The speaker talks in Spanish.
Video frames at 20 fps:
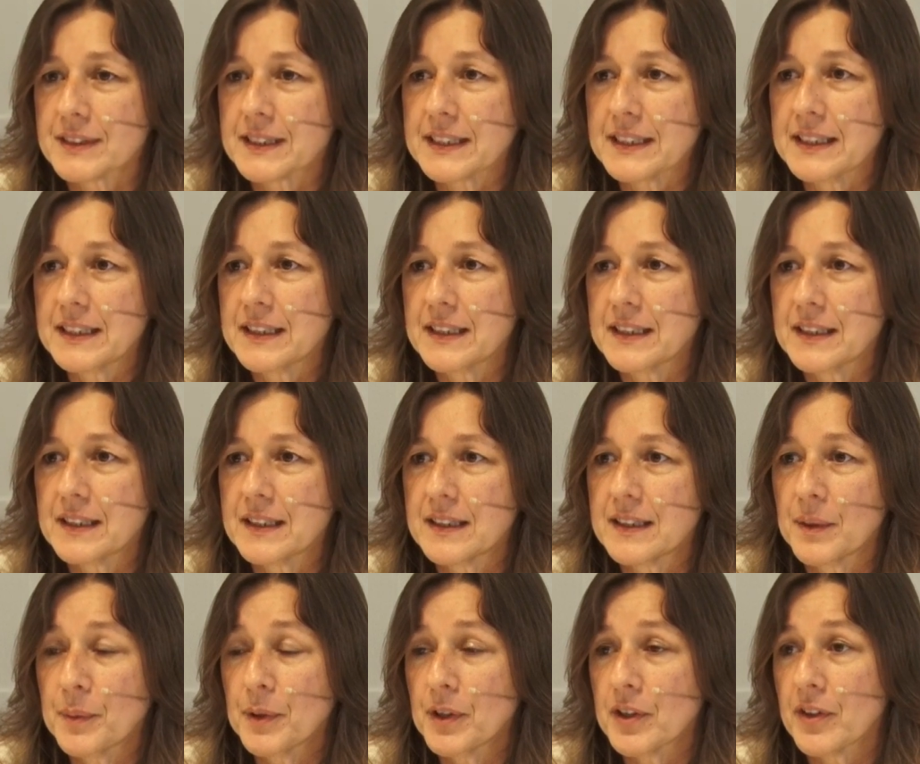
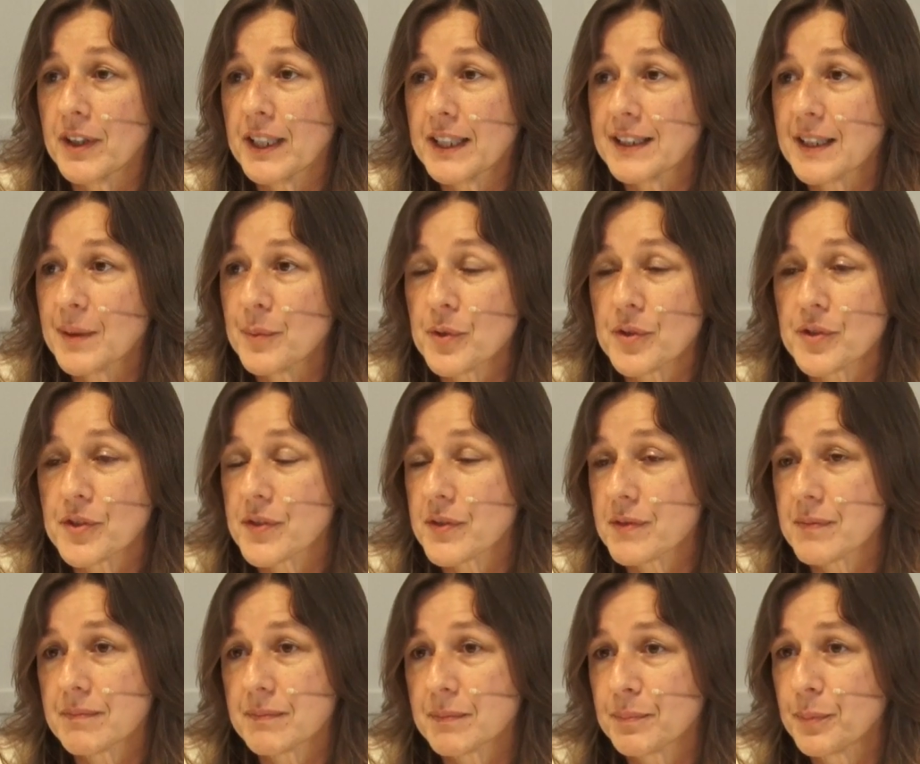Y, bueno, ahora
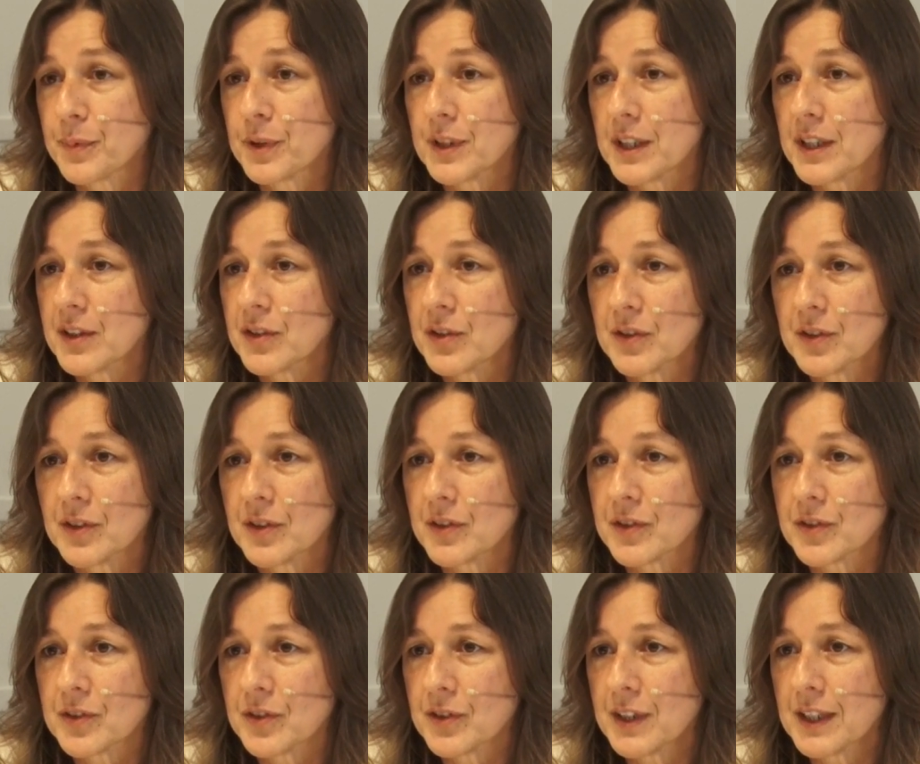estamos
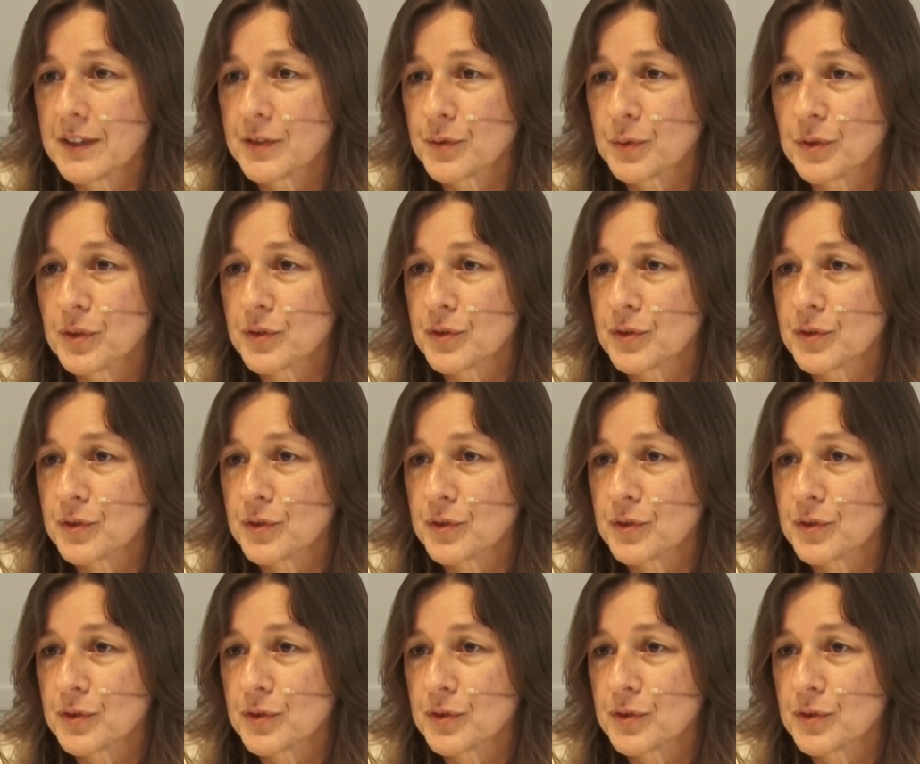poniendo toda,